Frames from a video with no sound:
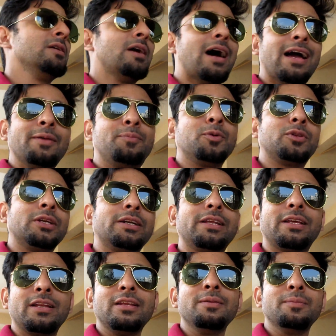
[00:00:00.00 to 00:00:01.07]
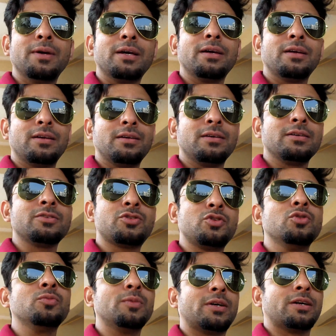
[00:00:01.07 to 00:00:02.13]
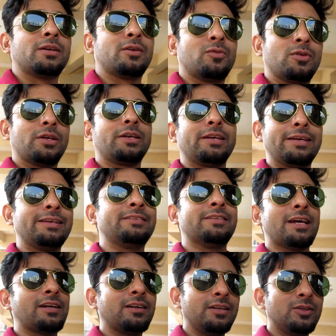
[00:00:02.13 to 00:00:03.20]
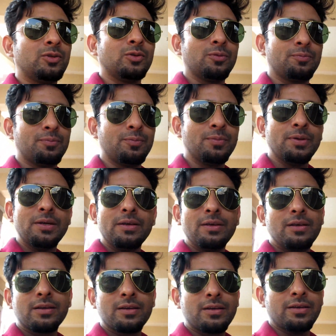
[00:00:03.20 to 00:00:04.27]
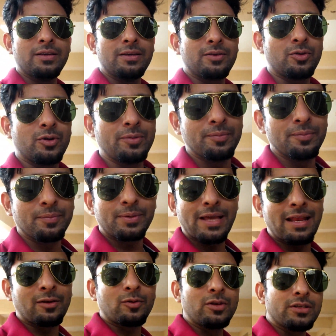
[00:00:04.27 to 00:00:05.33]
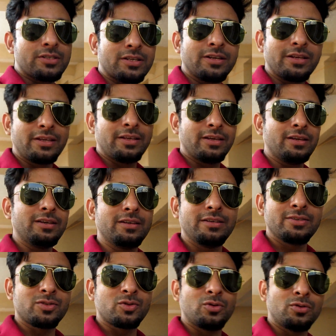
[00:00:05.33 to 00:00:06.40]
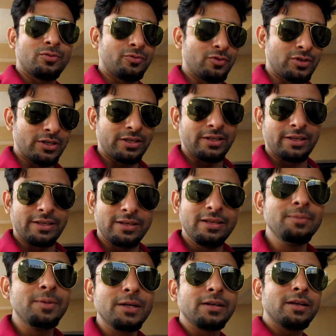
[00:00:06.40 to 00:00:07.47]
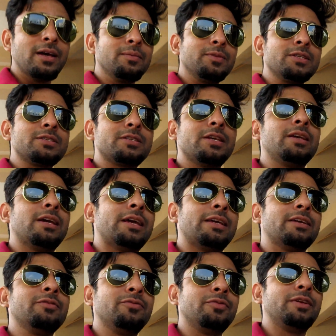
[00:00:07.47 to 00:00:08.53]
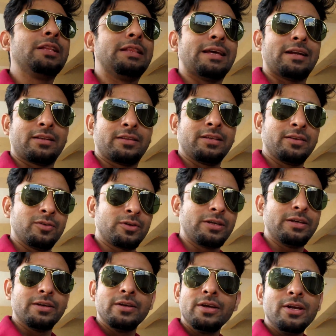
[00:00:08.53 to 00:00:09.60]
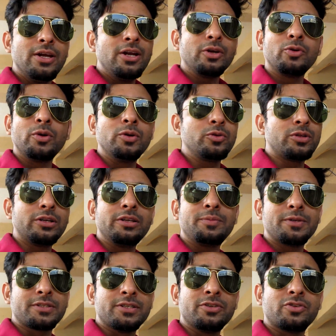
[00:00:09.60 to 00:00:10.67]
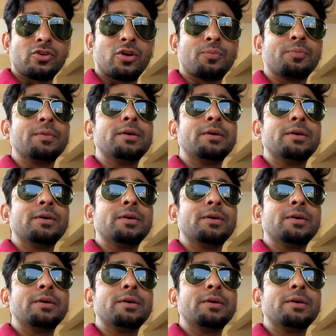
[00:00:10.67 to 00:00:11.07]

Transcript: हाइपोथेटिकली uh, मैं अज्यूम कर रहा हूँ लाइक एग्जैक्टली तो कहीं कोई कैलकुलेशन नहीं है इसको वो करने के लिए बट आई एम जस्ट सेइंग आई कैन फील दैट थिंग ओके ट्वेंटी टू थर्टी परसेंट ड्रॉप